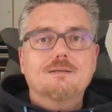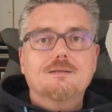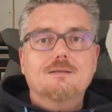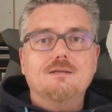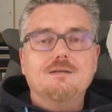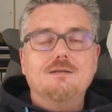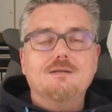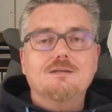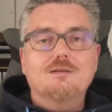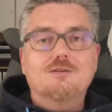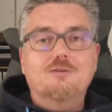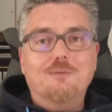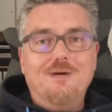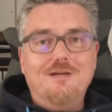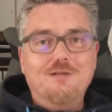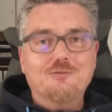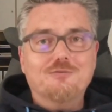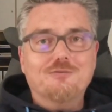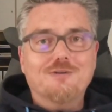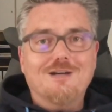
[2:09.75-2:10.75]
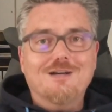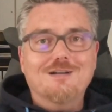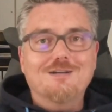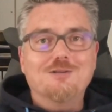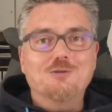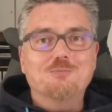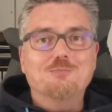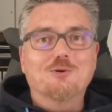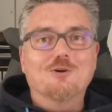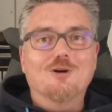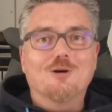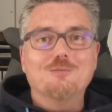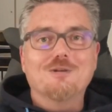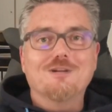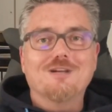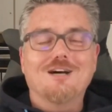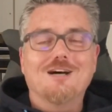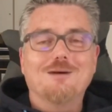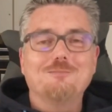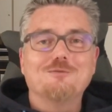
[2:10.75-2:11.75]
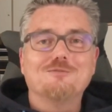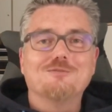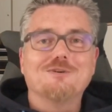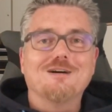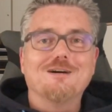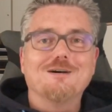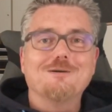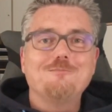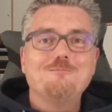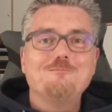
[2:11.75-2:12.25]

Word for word: Die zweite Frage, die ich bekommen habe, war,